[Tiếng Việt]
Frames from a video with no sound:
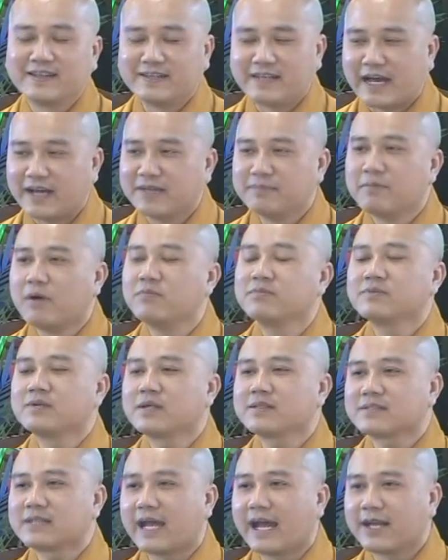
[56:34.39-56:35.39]
Thì đại mong
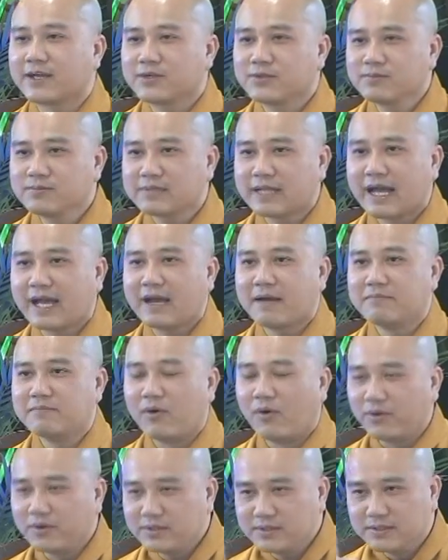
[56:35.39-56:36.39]
tất cả chúng ta,
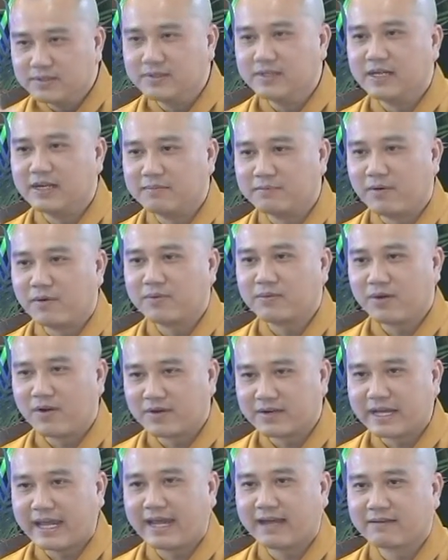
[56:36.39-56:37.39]
mỗi người là một
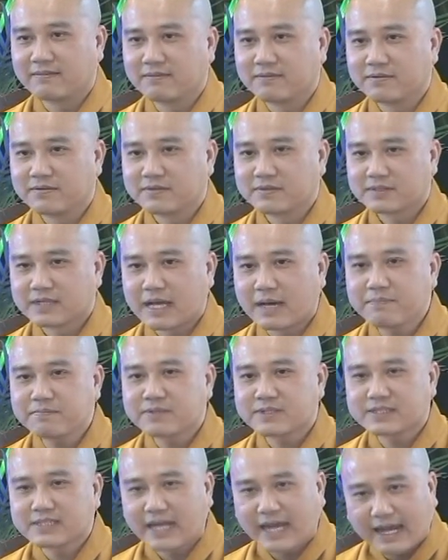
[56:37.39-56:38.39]
ngọn đèn,
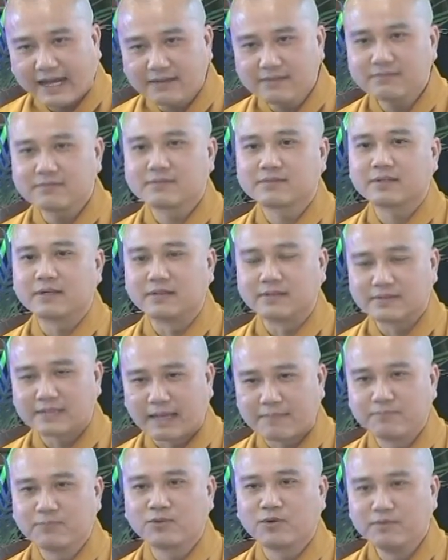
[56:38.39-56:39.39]
thắp sáng tự
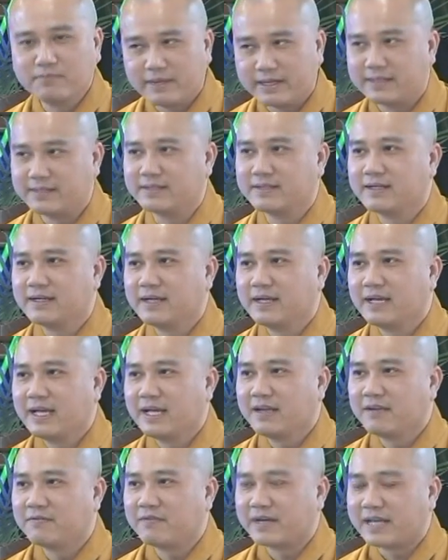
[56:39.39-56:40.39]
tâm của mình
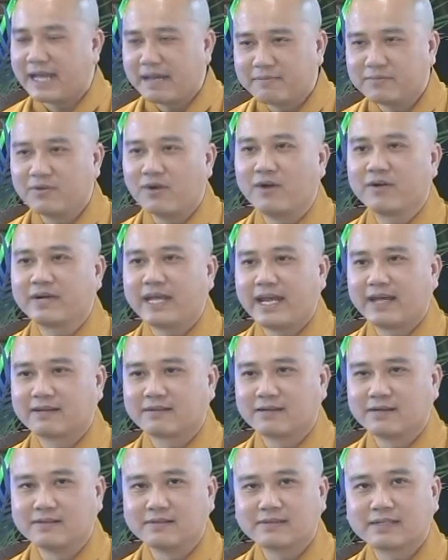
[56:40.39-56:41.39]
và đem ngọn
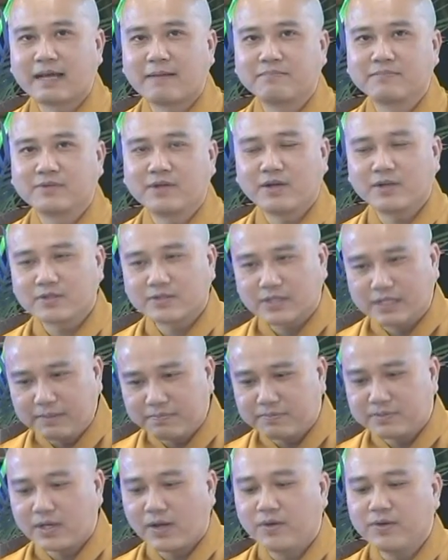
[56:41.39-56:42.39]
đèn tự tâm đó
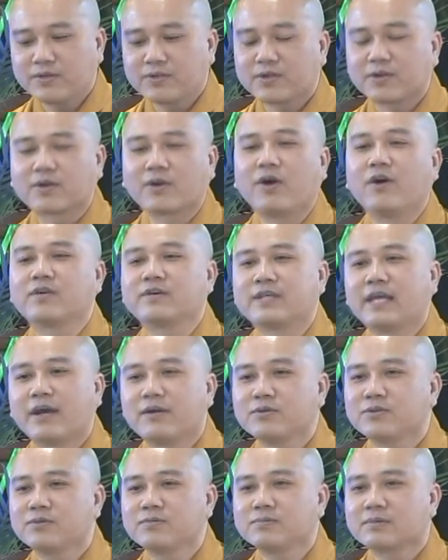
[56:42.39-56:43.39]
tiếp nối cho con
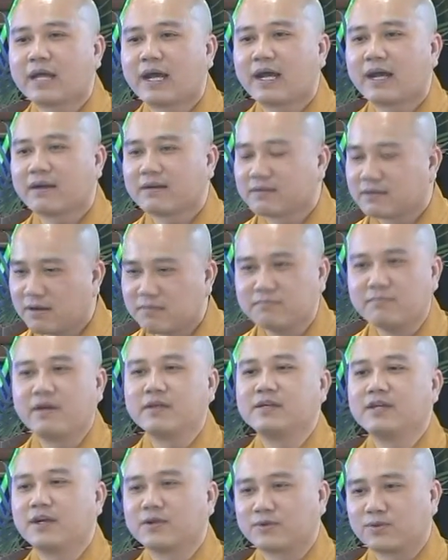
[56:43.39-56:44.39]
cháu chúng ta không
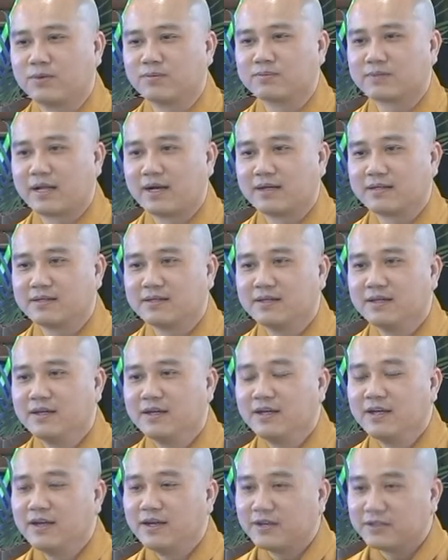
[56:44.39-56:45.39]
bao giờ cùng tận.
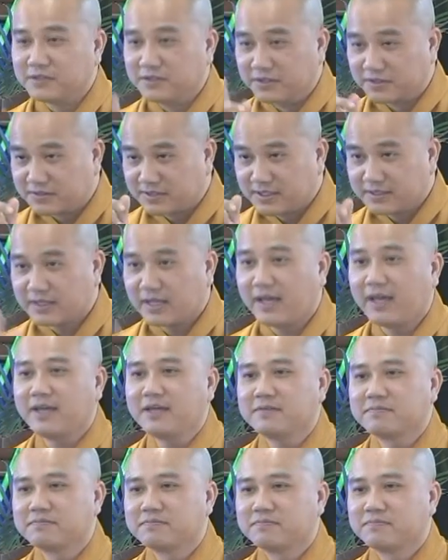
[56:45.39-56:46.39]
Được như
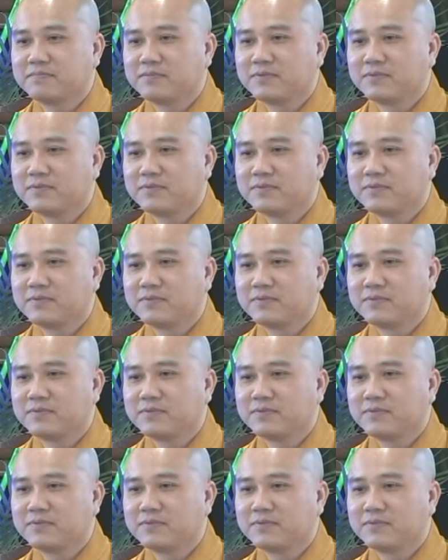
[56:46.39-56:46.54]
thế,